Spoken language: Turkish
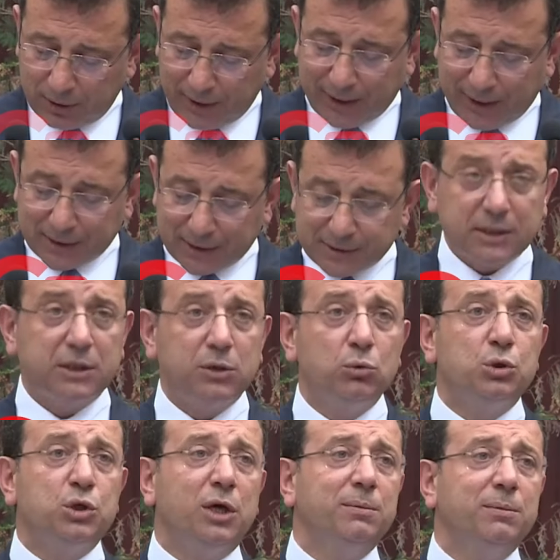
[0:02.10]
ne yazık ki
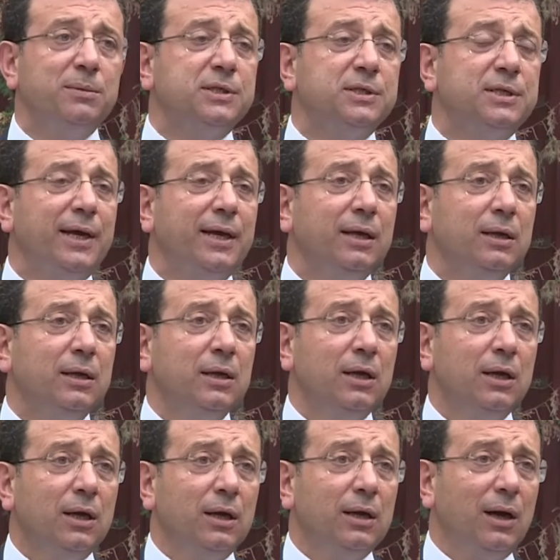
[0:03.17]
ülkemizde
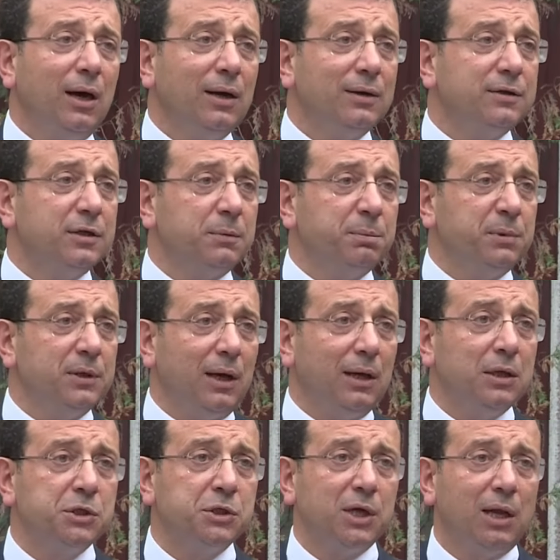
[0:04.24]
e, artık bir
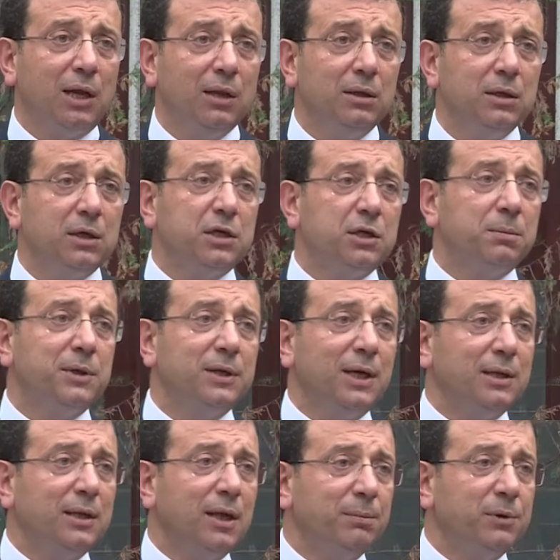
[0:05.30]
alışkanlık gibi
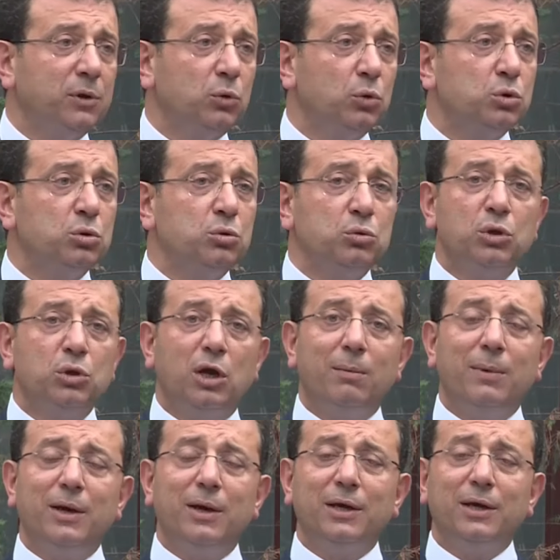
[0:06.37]
ya da bir rutin
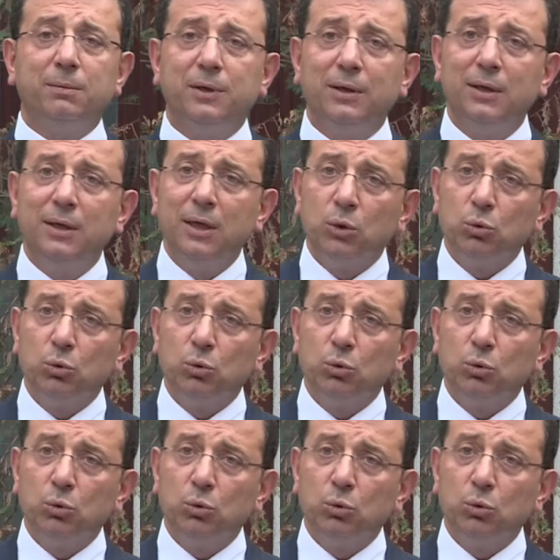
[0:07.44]
uygulama gibi